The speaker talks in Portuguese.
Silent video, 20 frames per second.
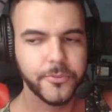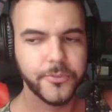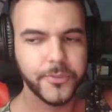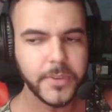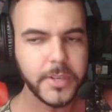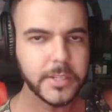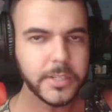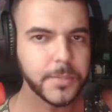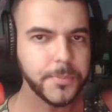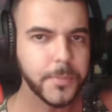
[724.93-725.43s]

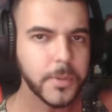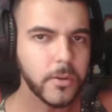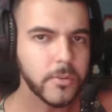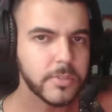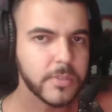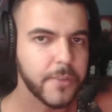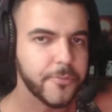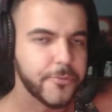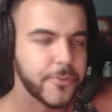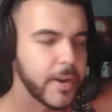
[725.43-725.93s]
20
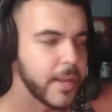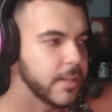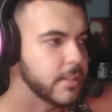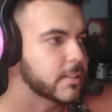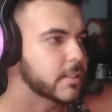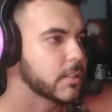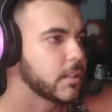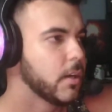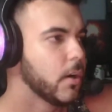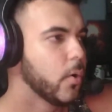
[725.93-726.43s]
minutos à frente,
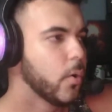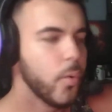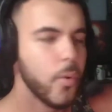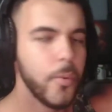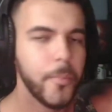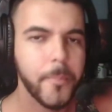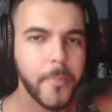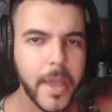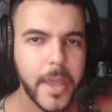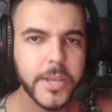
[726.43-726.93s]
o
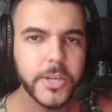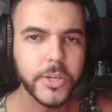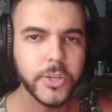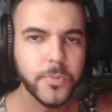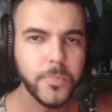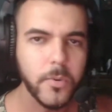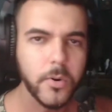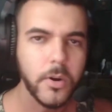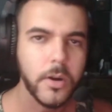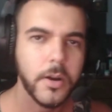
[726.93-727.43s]

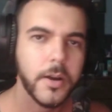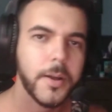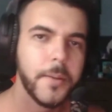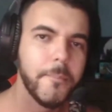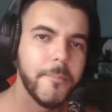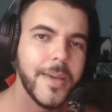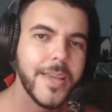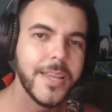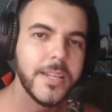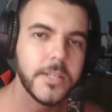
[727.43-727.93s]
mesmo
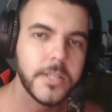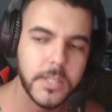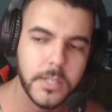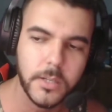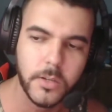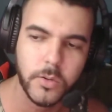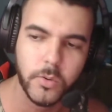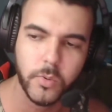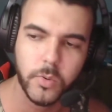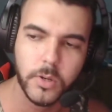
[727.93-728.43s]

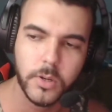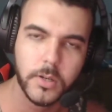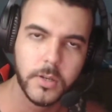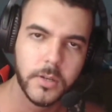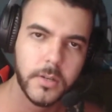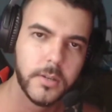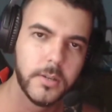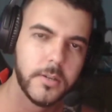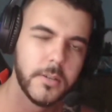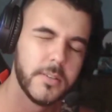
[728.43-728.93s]
mendigo.
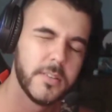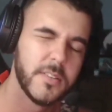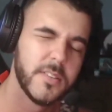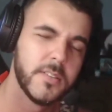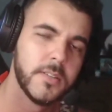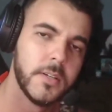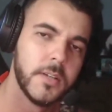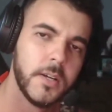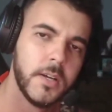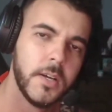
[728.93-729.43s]

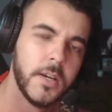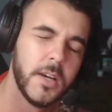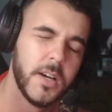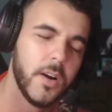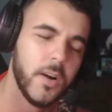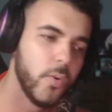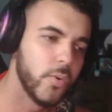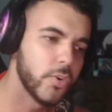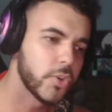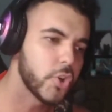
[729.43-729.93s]

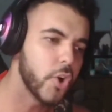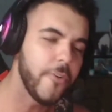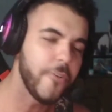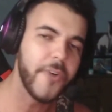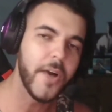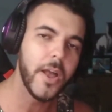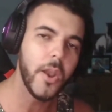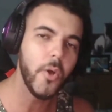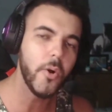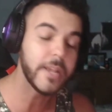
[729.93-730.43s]
O Jó
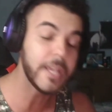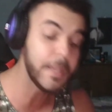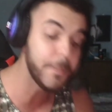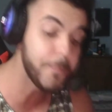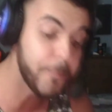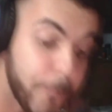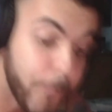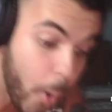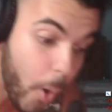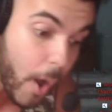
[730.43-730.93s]
falou que
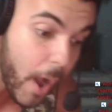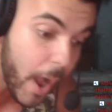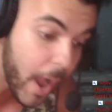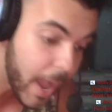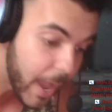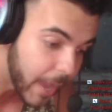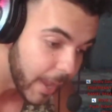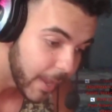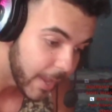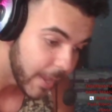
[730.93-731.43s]

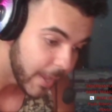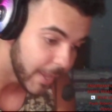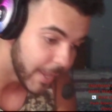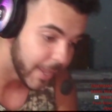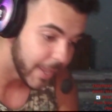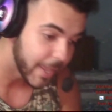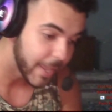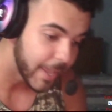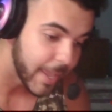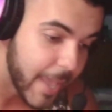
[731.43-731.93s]
porra
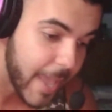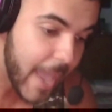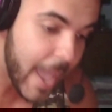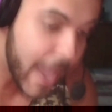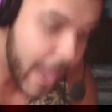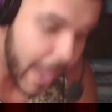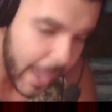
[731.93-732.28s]
é